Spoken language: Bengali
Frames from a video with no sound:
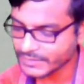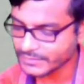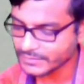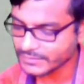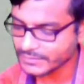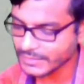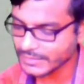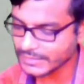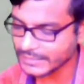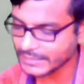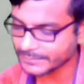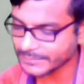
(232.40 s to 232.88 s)

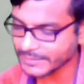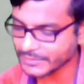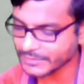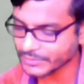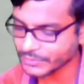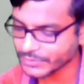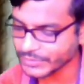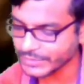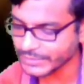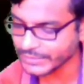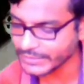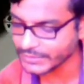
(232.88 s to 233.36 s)
তাহলে আমার
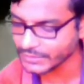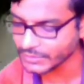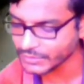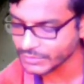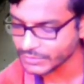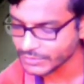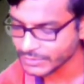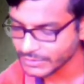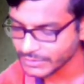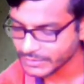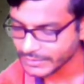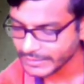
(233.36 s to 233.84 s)
হয়ে গেল
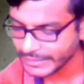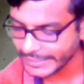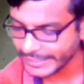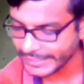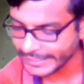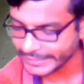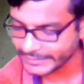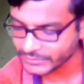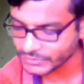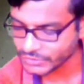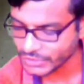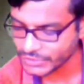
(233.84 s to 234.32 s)

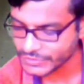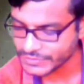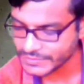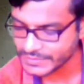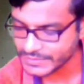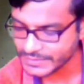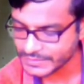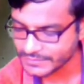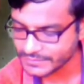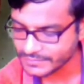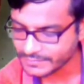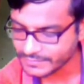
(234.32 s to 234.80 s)
এক দশ
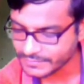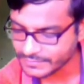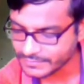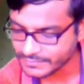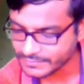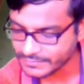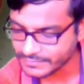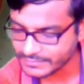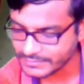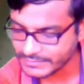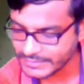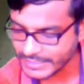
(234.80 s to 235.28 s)
তিন
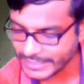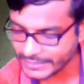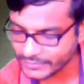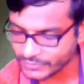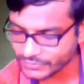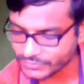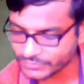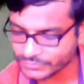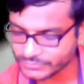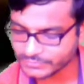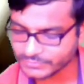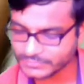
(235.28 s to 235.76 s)

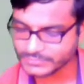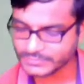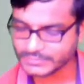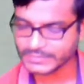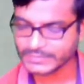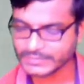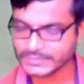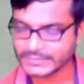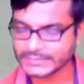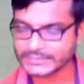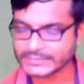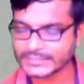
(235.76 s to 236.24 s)
তেরো
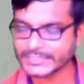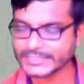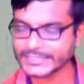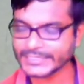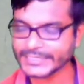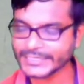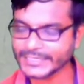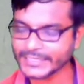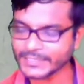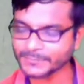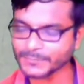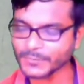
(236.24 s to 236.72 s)
তাহলে
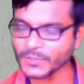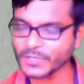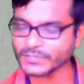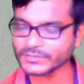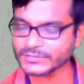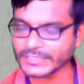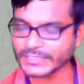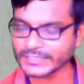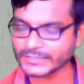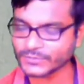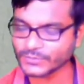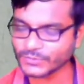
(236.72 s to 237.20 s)
এরপর
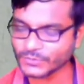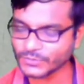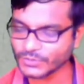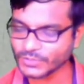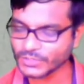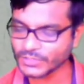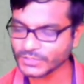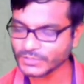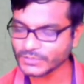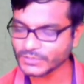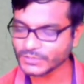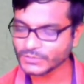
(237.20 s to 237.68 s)
দেখো
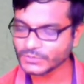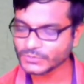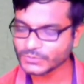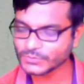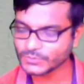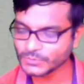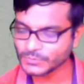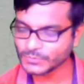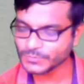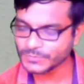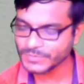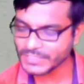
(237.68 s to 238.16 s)

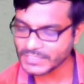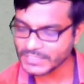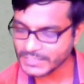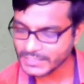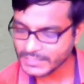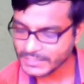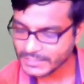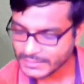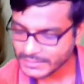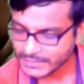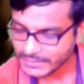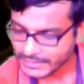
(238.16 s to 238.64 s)
তুমি
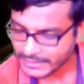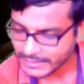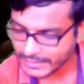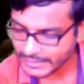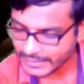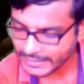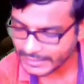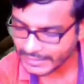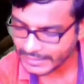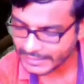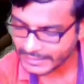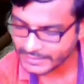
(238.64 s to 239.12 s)

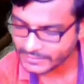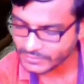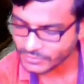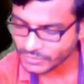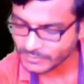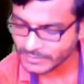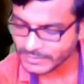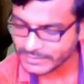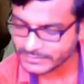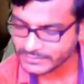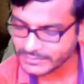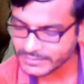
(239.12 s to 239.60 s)
এই
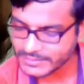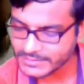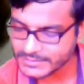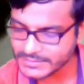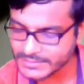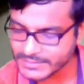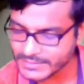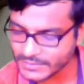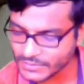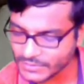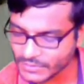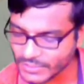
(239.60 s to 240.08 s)
তোমার তিন
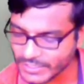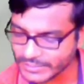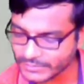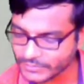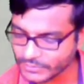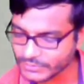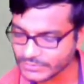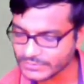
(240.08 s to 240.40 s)
ছিল এখন